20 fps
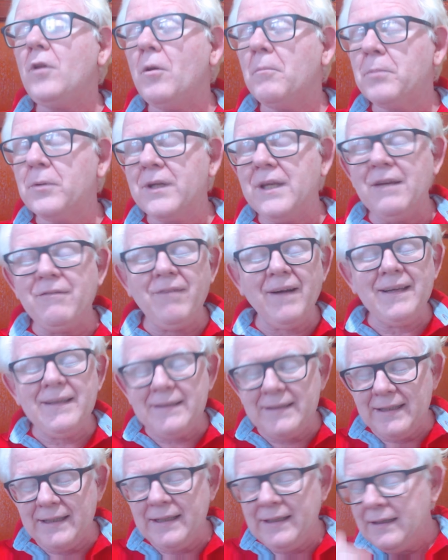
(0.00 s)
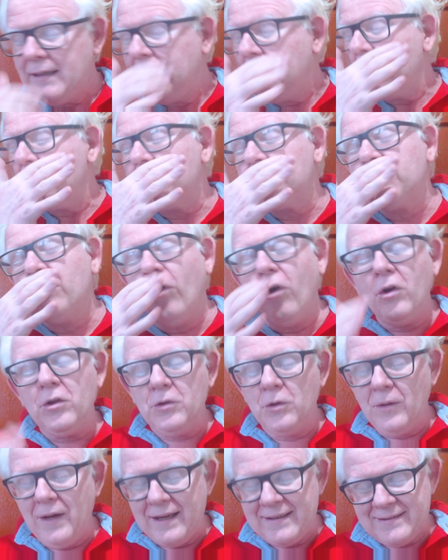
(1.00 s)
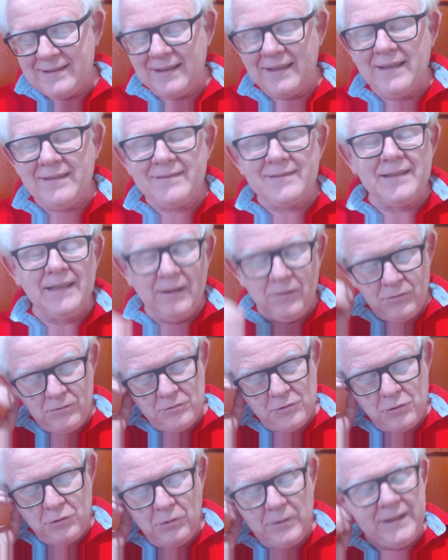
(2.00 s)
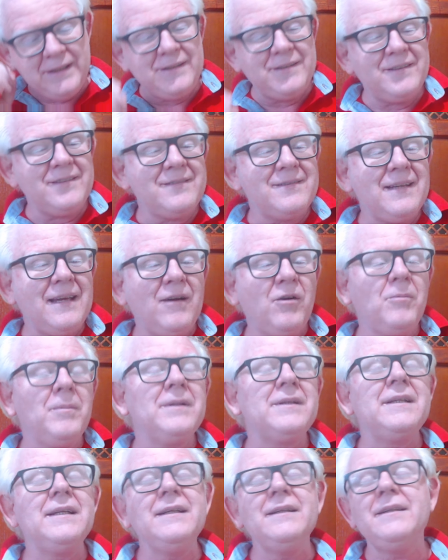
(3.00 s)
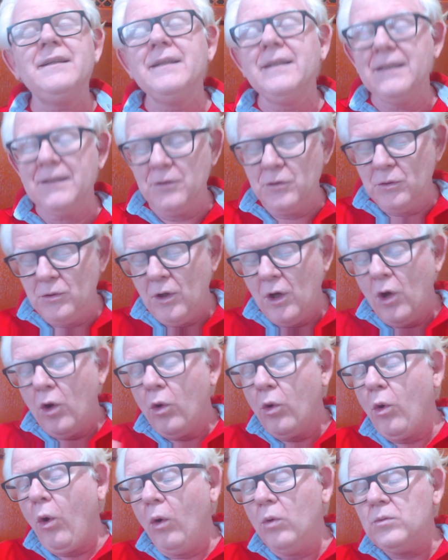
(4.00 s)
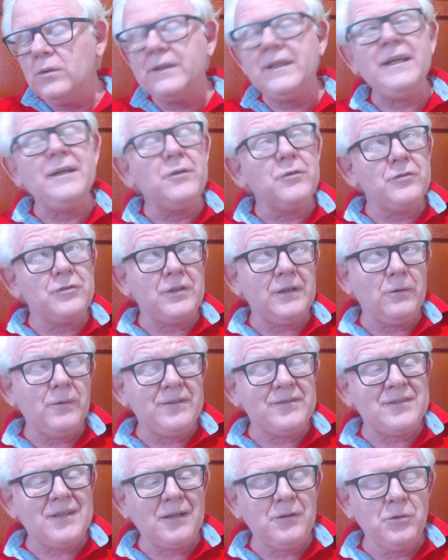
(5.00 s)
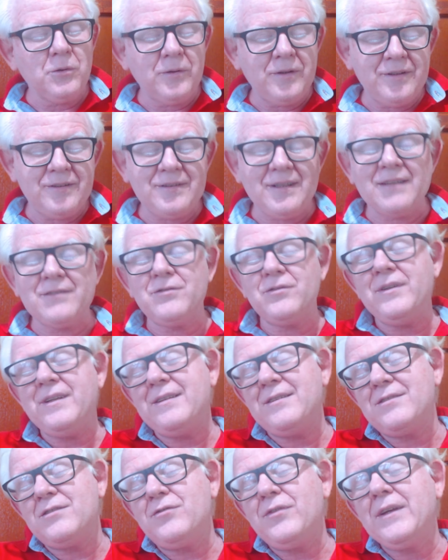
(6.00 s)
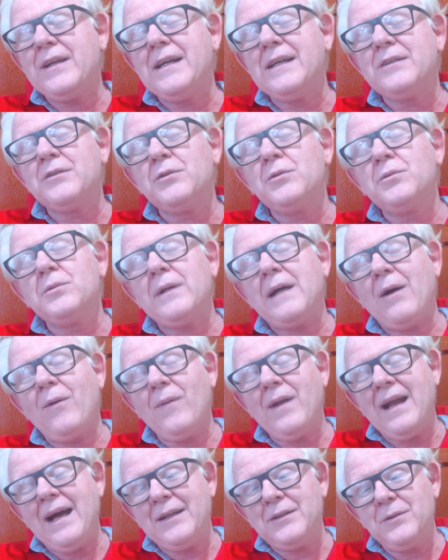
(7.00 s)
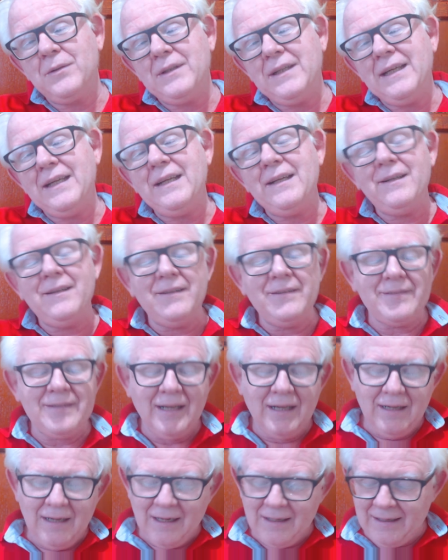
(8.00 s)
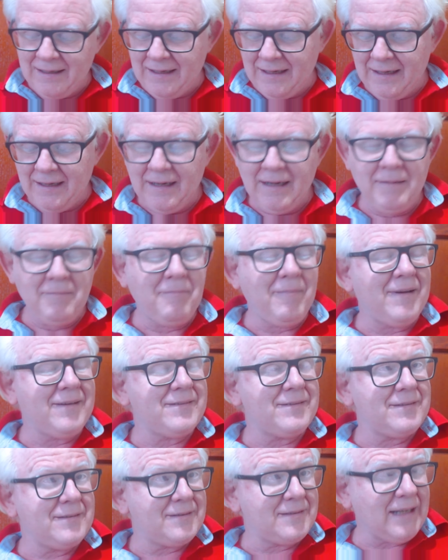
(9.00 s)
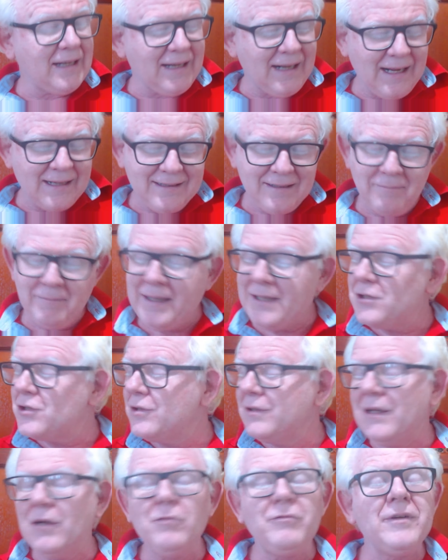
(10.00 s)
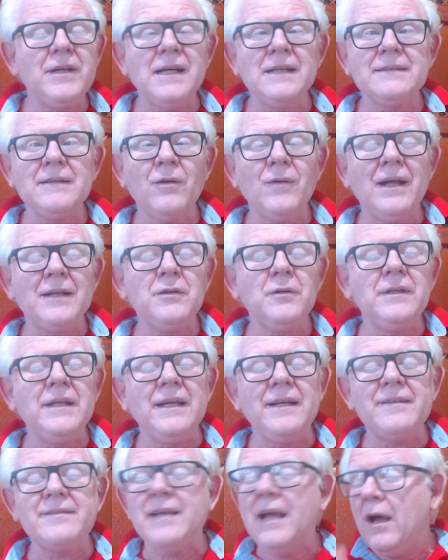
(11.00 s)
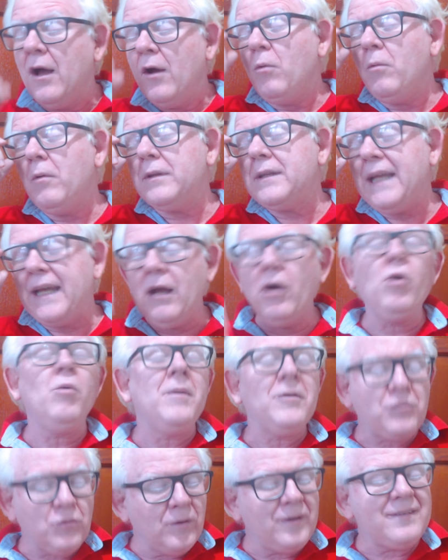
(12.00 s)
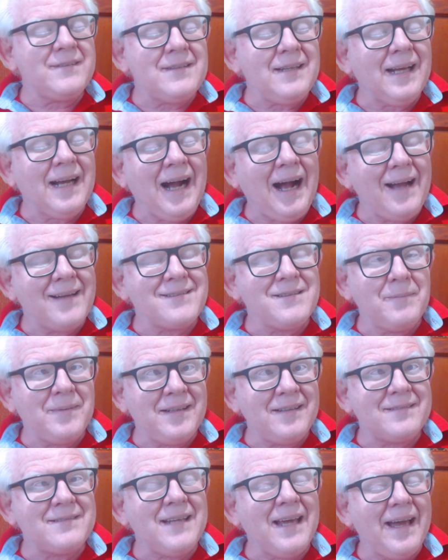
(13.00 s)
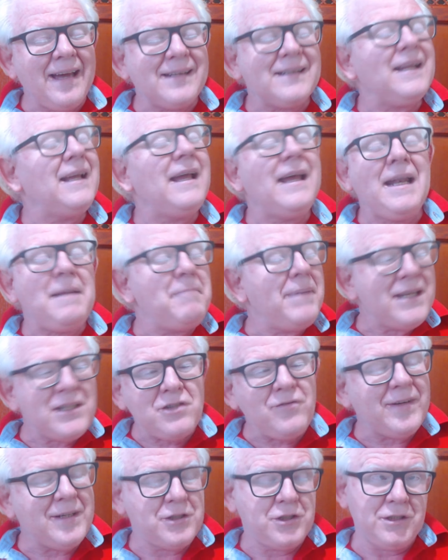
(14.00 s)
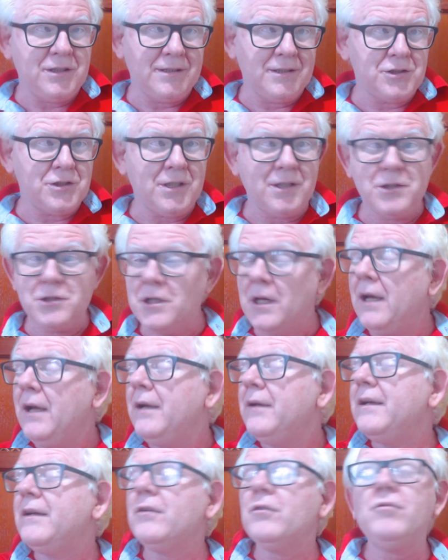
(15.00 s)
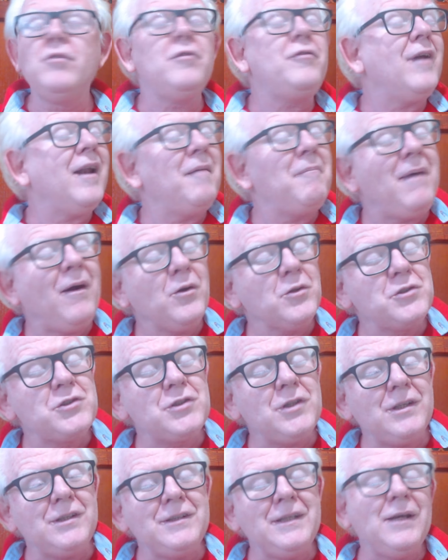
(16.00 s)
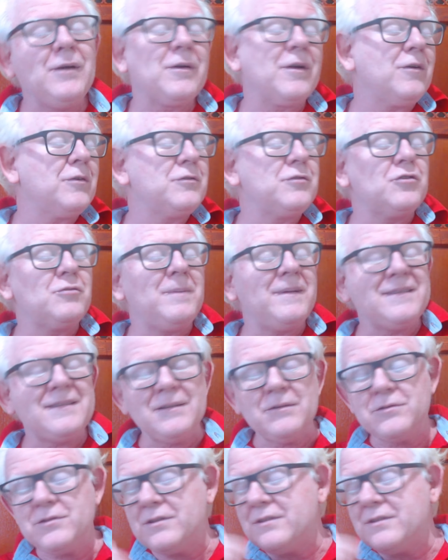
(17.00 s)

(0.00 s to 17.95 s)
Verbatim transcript: porque vai ter toda essa questão do Idris Elba tentando conter os sequestradores, às vezes ficando ao lado deles, é, mas secretamente não ficando ao lado deles. Tem algumas coisas legais na minissérie, né? ela é bem divertida, gente. Eu não vou falar mal de jeito nenhum. Negócio de suspensão de